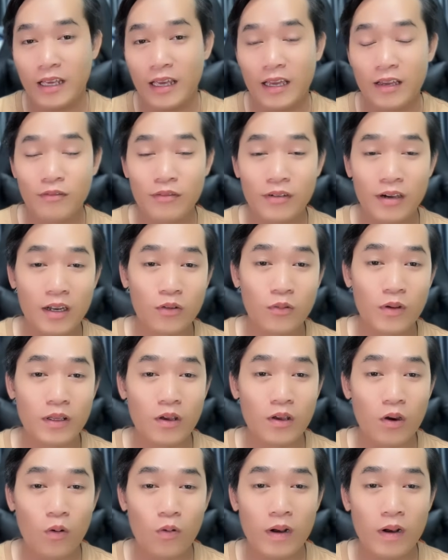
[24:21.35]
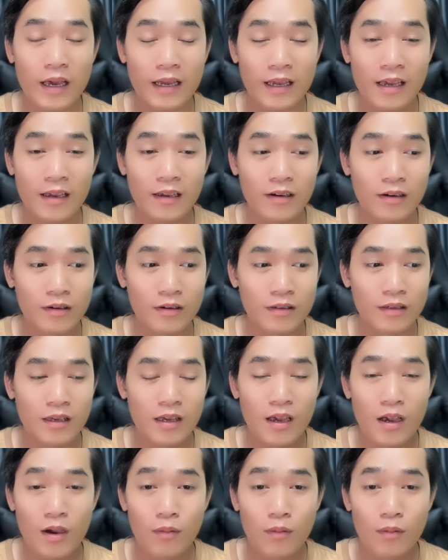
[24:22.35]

chuyện với anh Nguyên Vũ là cái người